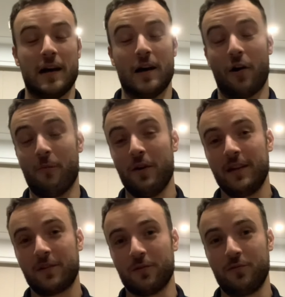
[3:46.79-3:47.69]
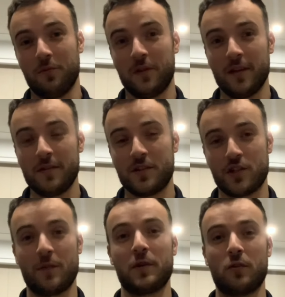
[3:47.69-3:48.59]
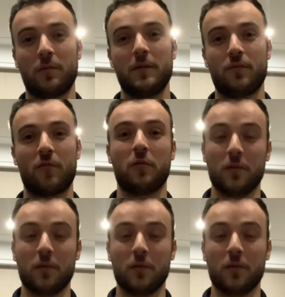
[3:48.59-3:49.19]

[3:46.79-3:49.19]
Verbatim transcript: alors moi, étant toulousain, j'ai jamais compris pourquoi on